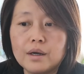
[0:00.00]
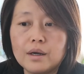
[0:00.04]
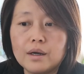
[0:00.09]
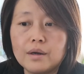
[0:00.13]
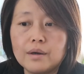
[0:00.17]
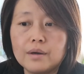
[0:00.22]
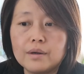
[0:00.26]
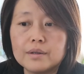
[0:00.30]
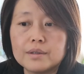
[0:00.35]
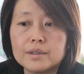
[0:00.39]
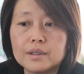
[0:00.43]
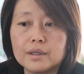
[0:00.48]

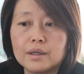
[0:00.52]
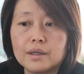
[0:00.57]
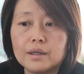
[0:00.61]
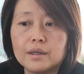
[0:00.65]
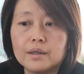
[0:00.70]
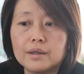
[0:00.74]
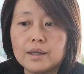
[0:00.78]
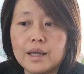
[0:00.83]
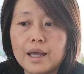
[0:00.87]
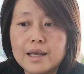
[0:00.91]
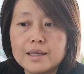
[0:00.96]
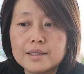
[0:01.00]
呃，
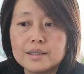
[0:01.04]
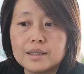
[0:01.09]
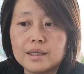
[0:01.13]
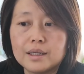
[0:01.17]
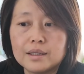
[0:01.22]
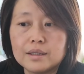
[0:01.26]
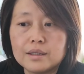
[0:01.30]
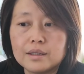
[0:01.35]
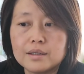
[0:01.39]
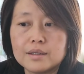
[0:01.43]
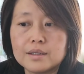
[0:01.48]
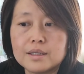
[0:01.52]
的
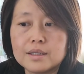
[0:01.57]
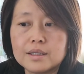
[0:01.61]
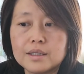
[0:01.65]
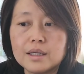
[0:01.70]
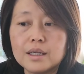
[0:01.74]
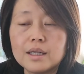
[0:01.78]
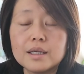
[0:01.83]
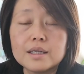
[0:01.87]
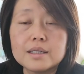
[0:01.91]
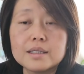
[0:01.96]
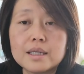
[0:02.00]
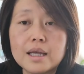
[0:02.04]
Asilin g t o n
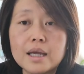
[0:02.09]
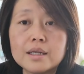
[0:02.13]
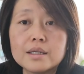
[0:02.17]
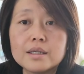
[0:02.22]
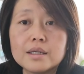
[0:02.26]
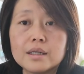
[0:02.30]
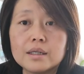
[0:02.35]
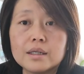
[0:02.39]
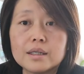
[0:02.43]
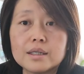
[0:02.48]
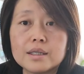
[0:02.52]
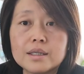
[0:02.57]
City
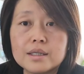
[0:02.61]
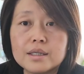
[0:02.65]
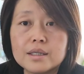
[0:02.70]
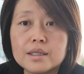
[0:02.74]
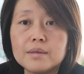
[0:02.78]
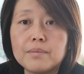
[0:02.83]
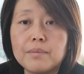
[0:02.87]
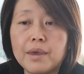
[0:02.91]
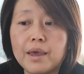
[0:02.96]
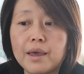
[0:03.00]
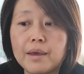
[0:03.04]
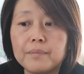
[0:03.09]
Center 的
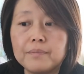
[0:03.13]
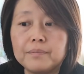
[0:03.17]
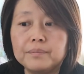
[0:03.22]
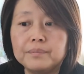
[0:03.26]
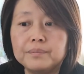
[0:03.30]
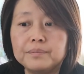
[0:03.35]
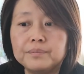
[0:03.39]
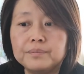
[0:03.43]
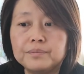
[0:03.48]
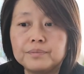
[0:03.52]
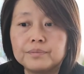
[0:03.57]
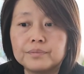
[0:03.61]
西面，
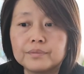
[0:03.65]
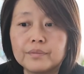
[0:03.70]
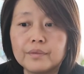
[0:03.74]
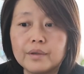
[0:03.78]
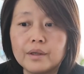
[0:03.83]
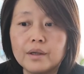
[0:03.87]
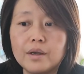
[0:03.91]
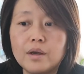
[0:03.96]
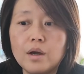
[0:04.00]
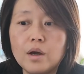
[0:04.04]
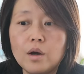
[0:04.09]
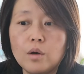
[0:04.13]

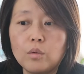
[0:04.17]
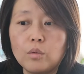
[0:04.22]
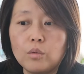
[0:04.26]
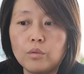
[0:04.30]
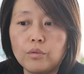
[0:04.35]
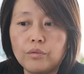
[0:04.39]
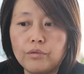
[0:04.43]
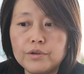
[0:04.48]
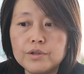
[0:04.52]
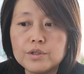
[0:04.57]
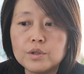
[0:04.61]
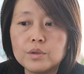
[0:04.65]

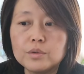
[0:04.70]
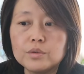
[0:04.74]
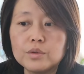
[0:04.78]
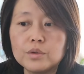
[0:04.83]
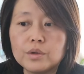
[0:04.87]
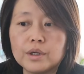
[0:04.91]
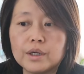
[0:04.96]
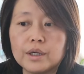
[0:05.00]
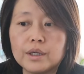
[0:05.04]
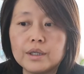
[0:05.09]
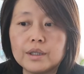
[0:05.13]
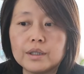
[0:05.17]
五分钟
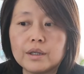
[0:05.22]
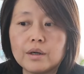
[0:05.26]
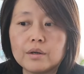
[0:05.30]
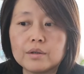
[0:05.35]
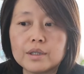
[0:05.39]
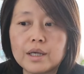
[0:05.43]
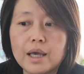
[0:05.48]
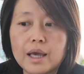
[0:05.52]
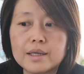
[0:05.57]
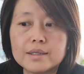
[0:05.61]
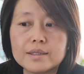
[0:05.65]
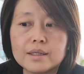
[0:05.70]
就可以到
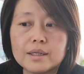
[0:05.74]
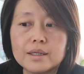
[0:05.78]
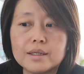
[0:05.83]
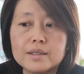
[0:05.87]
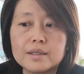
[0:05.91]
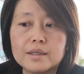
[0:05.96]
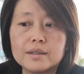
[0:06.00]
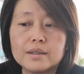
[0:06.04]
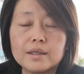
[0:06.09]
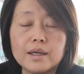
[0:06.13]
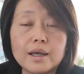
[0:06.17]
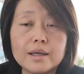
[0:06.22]
的 a s l i n
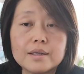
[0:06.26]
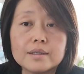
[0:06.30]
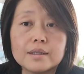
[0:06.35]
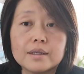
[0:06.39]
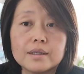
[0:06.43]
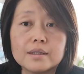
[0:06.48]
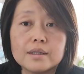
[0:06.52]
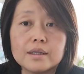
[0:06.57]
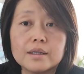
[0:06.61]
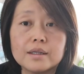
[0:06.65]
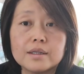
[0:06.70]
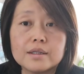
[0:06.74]
g t
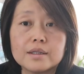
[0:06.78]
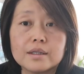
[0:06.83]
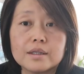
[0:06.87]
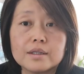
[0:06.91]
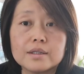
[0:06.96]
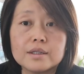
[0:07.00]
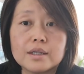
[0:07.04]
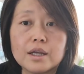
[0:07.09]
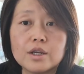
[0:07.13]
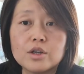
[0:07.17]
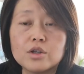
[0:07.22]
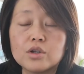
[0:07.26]
Asilin g t o n 的这个
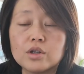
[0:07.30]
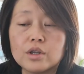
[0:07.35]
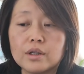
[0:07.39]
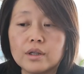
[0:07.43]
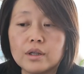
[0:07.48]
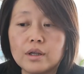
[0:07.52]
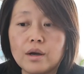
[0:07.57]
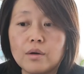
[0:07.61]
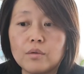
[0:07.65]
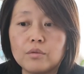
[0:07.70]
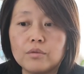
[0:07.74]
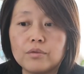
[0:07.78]

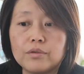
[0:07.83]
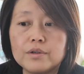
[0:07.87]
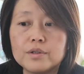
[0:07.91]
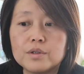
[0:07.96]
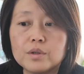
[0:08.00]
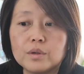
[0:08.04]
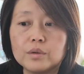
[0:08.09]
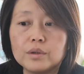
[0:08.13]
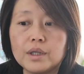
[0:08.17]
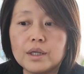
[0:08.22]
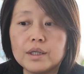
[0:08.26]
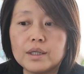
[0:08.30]
station 啊，五分
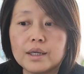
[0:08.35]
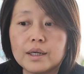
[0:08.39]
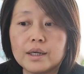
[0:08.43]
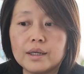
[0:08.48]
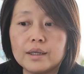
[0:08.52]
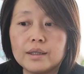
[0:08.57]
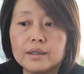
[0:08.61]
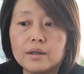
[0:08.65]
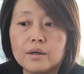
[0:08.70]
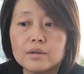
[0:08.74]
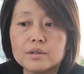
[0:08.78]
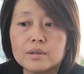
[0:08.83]
钟呢也
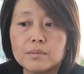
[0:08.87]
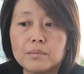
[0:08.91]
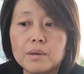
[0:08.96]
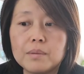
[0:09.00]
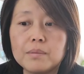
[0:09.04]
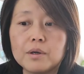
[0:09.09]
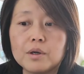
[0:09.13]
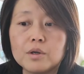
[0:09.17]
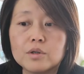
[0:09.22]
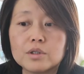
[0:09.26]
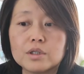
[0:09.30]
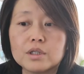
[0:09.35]
可以到这个
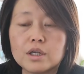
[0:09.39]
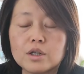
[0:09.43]
Mimico